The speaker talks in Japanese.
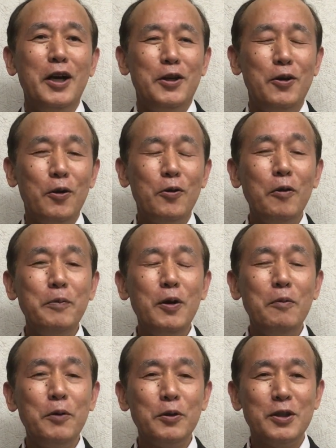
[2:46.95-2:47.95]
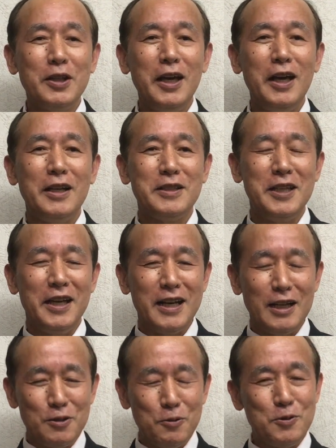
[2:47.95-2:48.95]
喜びを持って生
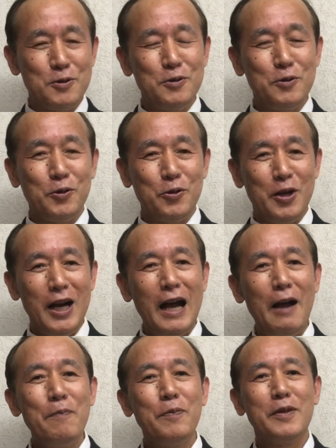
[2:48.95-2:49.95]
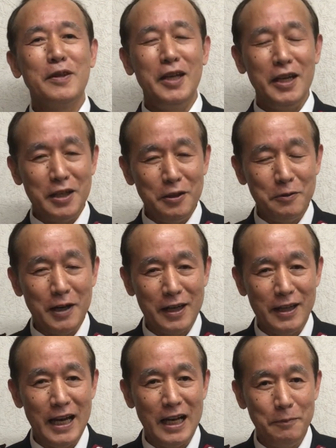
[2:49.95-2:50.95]
活をすることができるわ
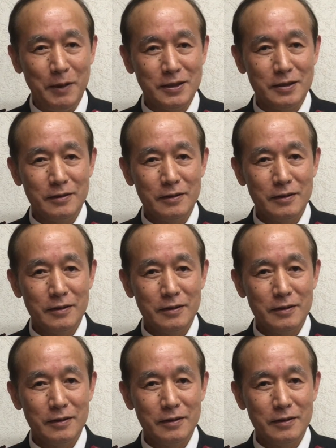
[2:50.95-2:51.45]
けであります